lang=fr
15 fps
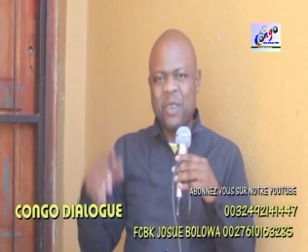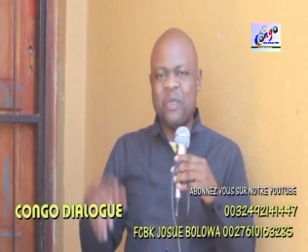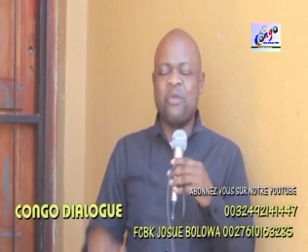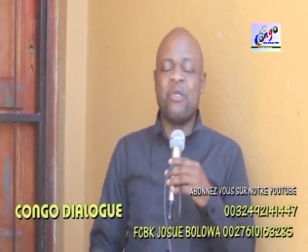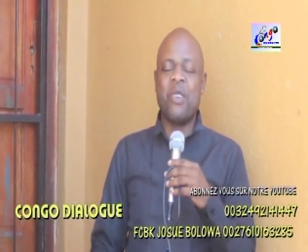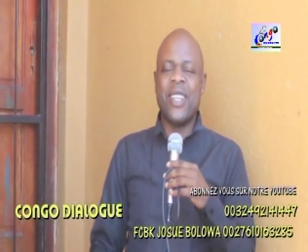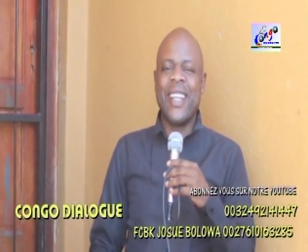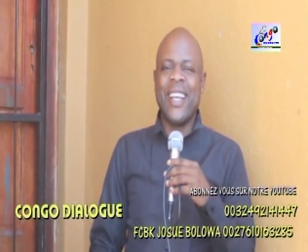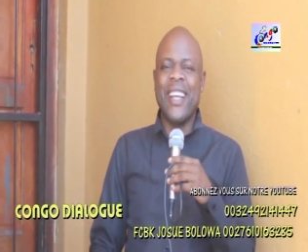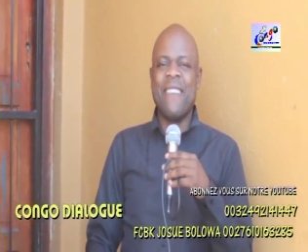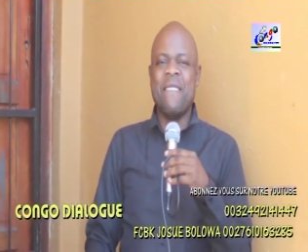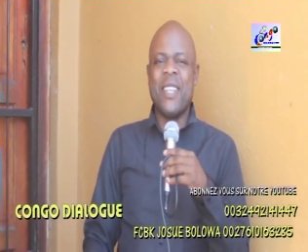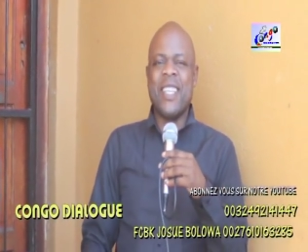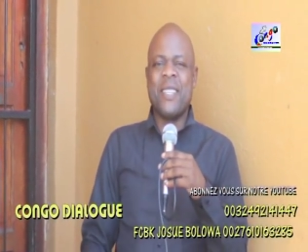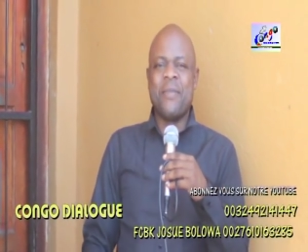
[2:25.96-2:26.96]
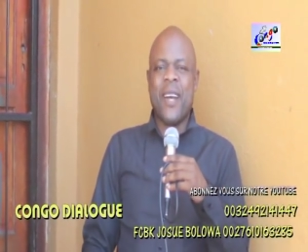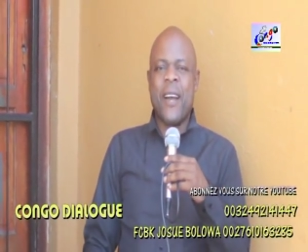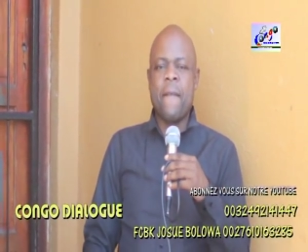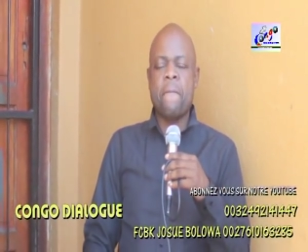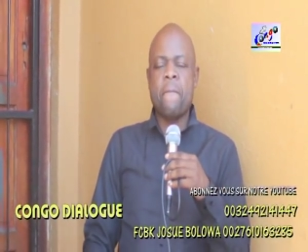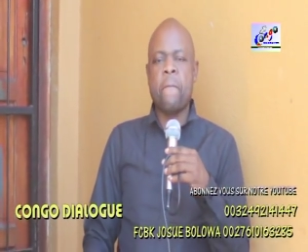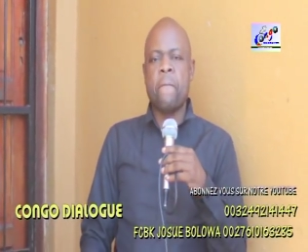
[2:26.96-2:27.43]
voté, n'est-ce
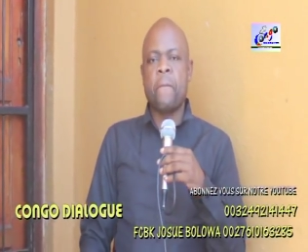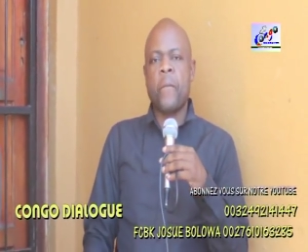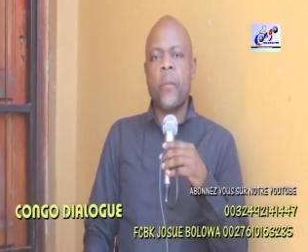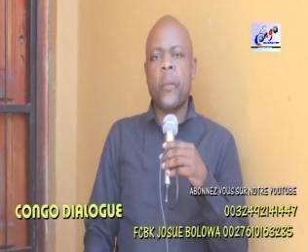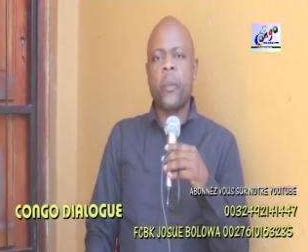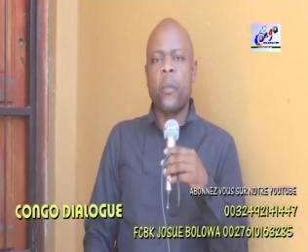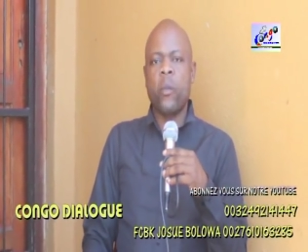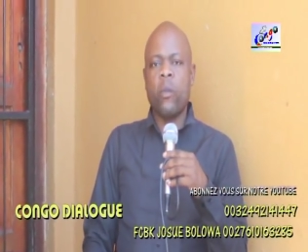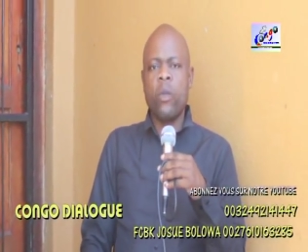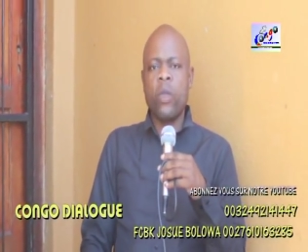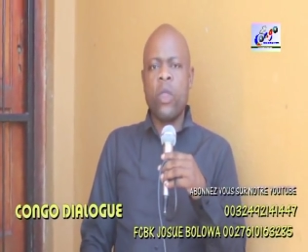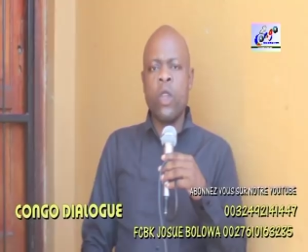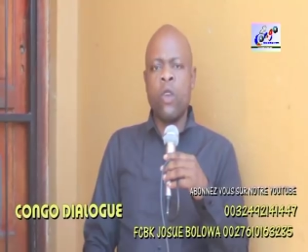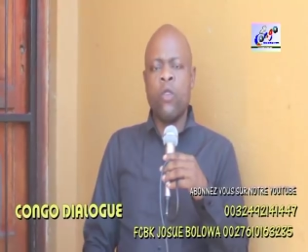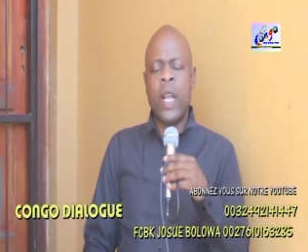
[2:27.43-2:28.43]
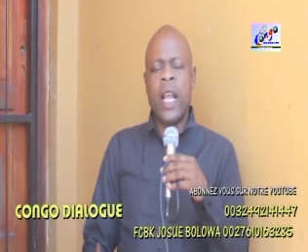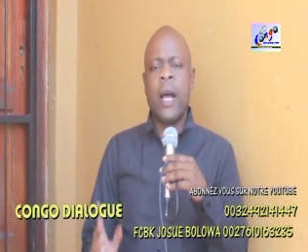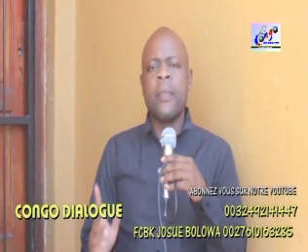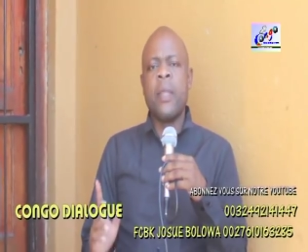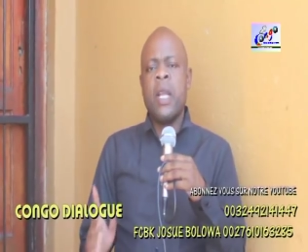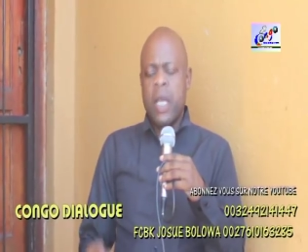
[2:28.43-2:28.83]
pas hmm. Voilà.